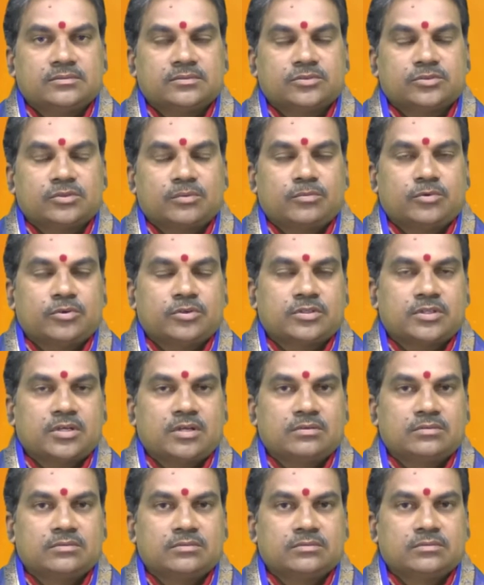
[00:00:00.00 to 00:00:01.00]

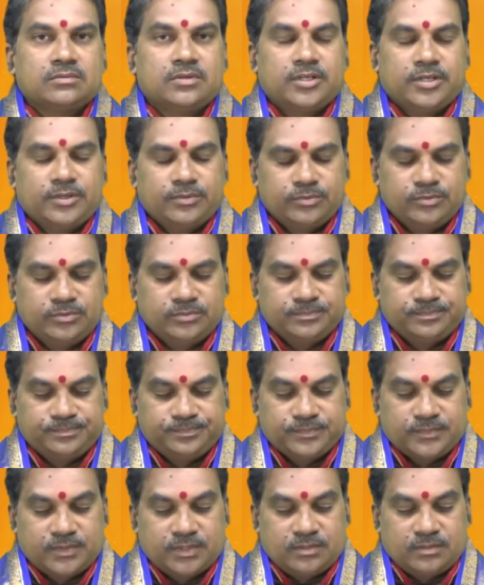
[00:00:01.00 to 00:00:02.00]
శుభముహూర్తాలు లేవు
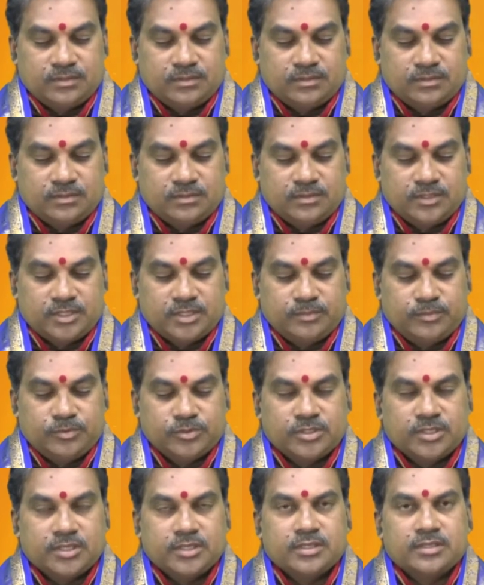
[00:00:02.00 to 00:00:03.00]

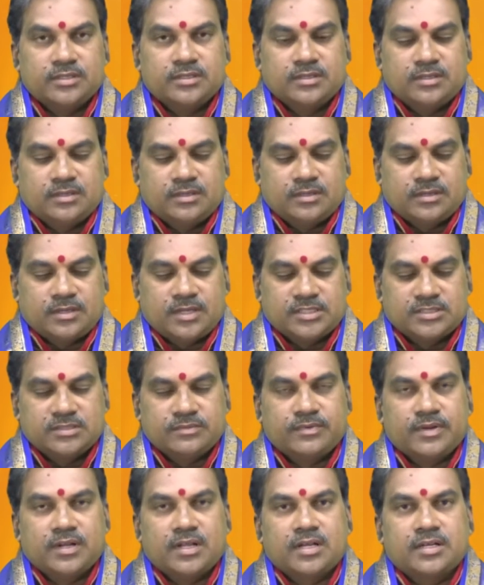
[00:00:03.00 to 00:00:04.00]
ఇకపోతే రాశి
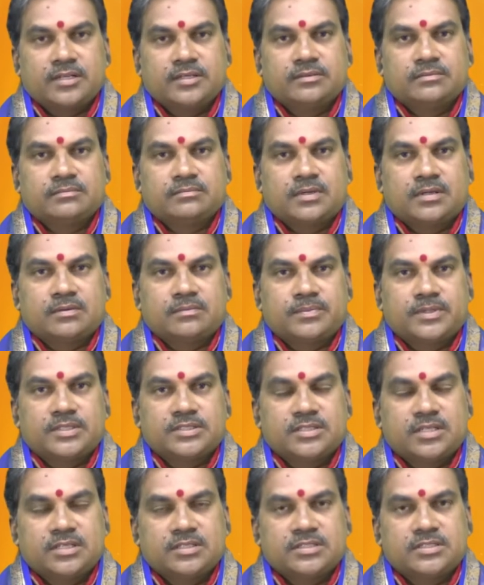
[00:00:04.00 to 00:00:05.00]
ఫలాల్ని మనం
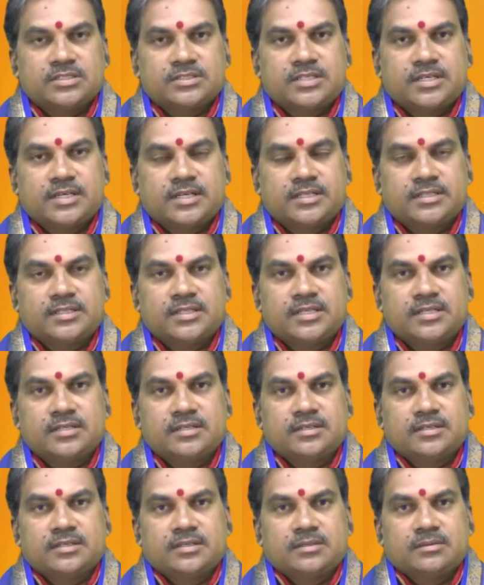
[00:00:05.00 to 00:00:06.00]
పరిశీలన చేసినట్టయితే
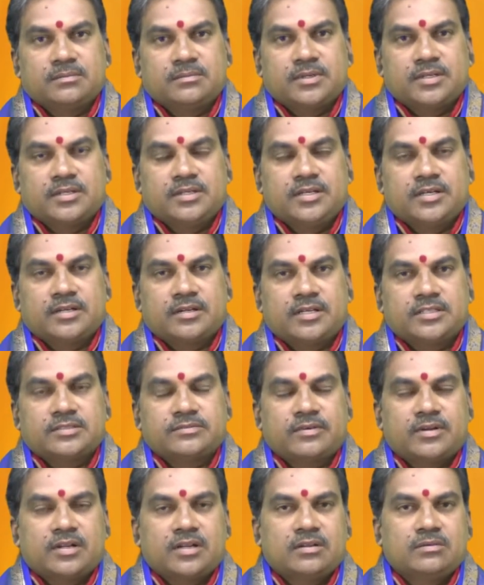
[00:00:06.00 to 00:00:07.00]
మరి నేటి రాశి
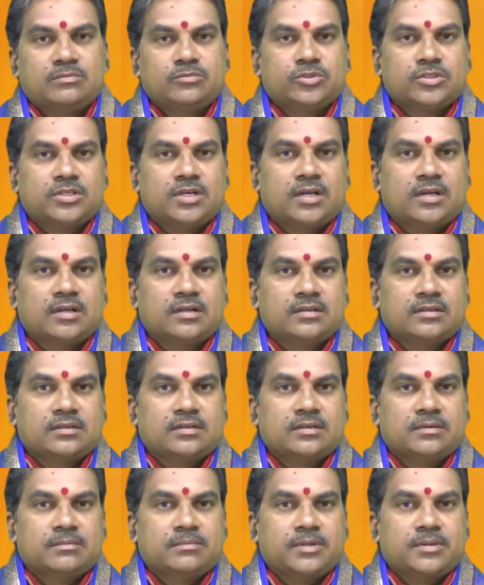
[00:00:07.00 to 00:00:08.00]
ఫలాల్లో ముందుగా
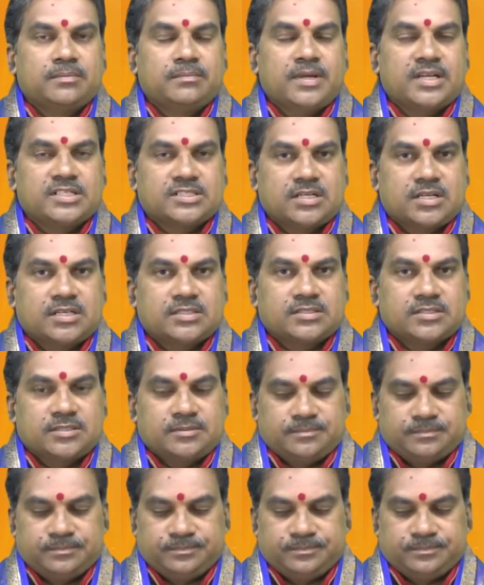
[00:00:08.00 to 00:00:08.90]
మరి మేషరాశి